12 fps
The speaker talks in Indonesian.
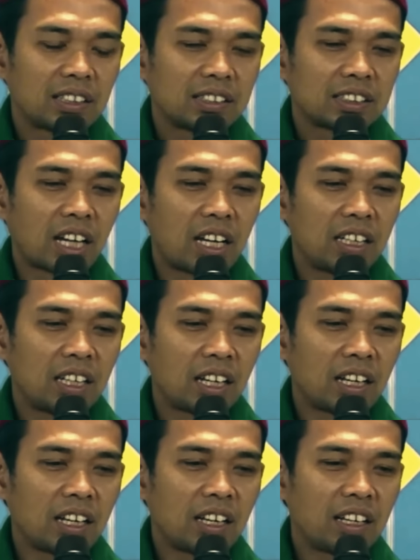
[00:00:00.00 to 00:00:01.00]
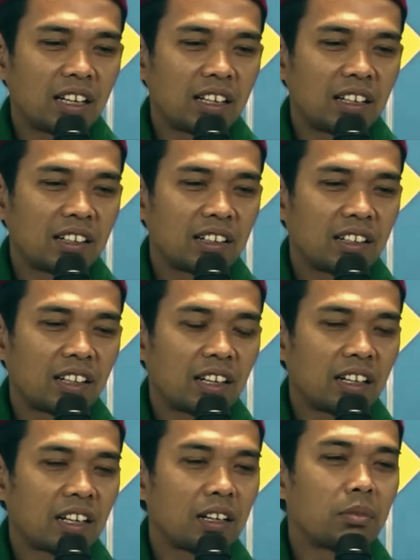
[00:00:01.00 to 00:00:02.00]
sayang,
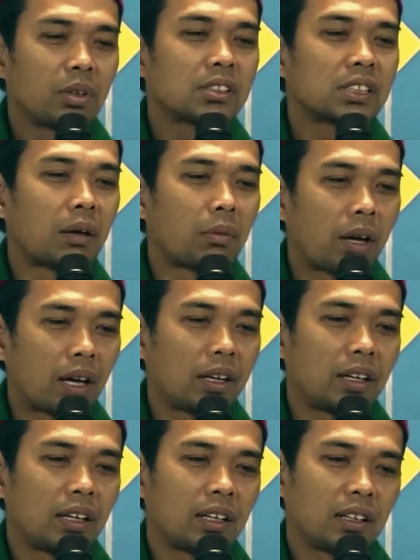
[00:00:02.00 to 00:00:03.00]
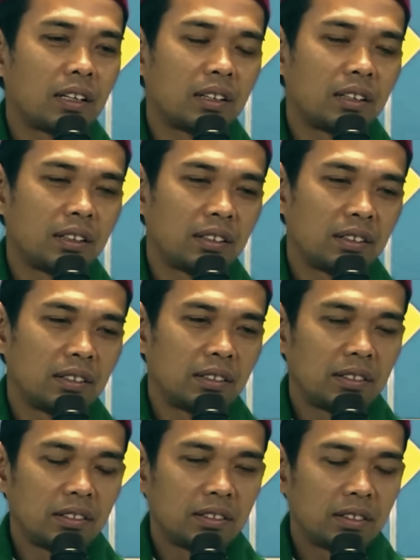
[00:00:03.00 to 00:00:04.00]
dan kebersamaan
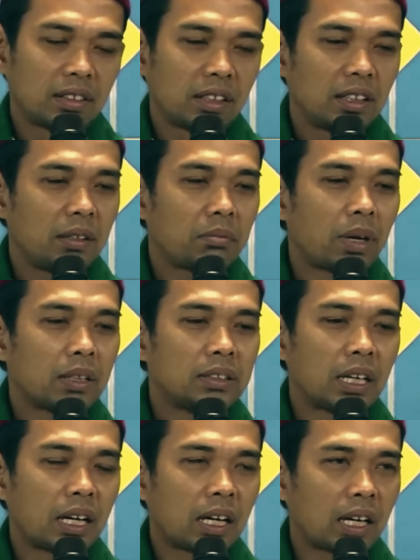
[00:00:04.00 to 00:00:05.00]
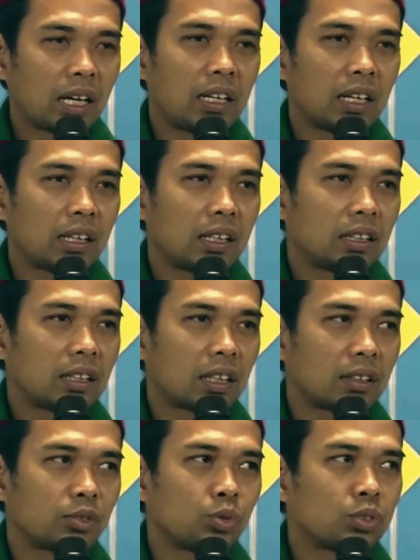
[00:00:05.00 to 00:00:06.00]
jadi banyak hal yang
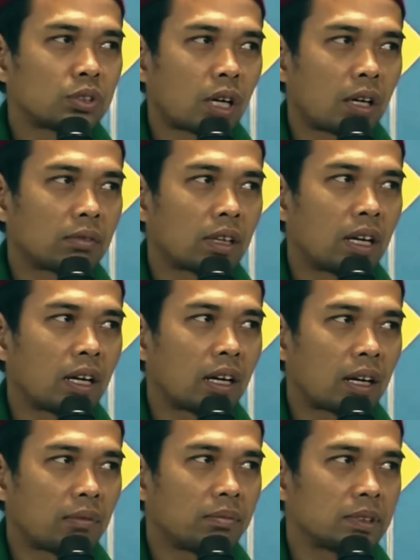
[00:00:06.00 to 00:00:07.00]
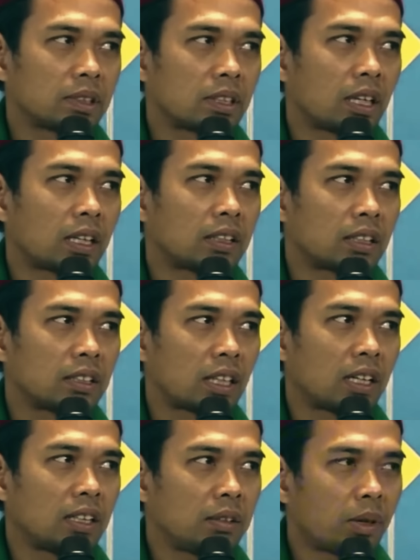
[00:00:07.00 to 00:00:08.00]
kita susah menangkap setelah
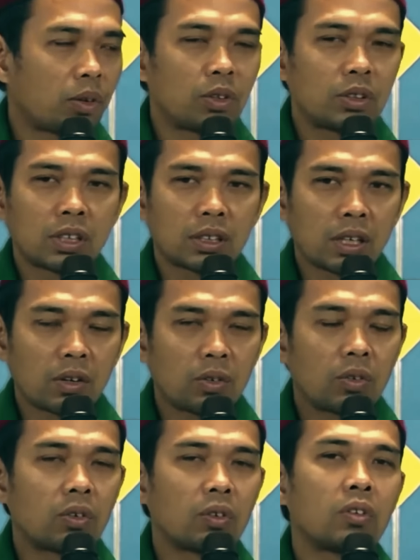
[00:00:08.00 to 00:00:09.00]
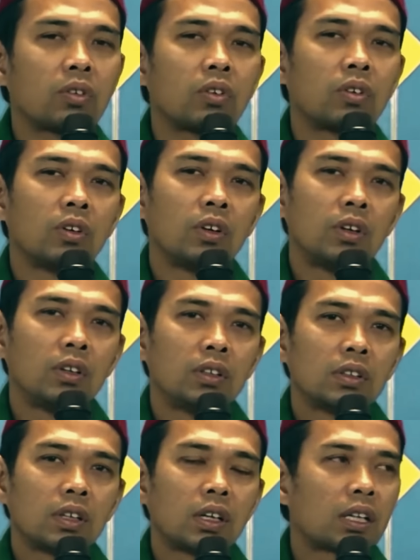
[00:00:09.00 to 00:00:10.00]
terjadi baru kita tahu, oh
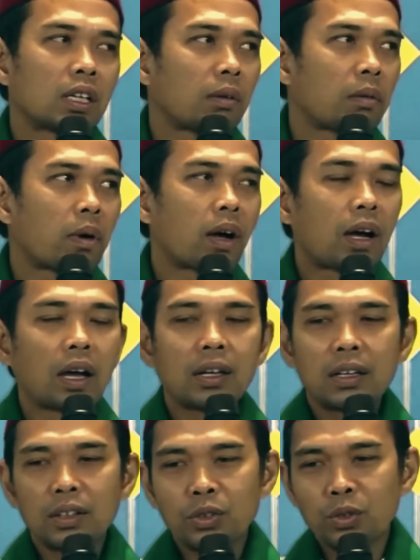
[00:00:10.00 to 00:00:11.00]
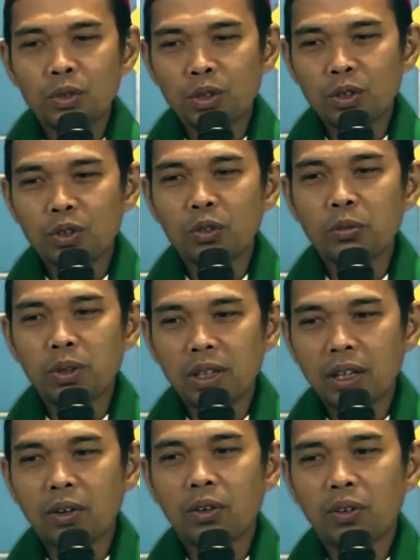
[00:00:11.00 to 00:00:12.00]
ternyata memang nggak ada judul untuk
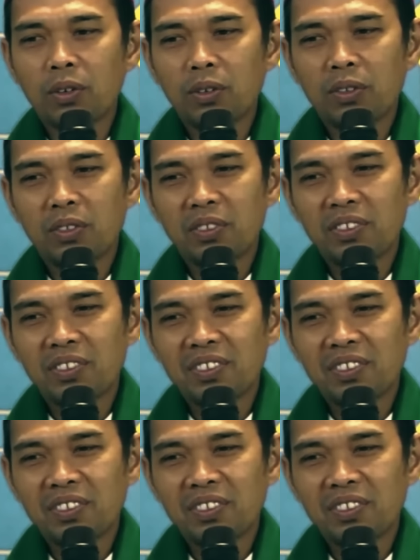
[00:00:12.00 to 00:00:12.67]
beliau. Parah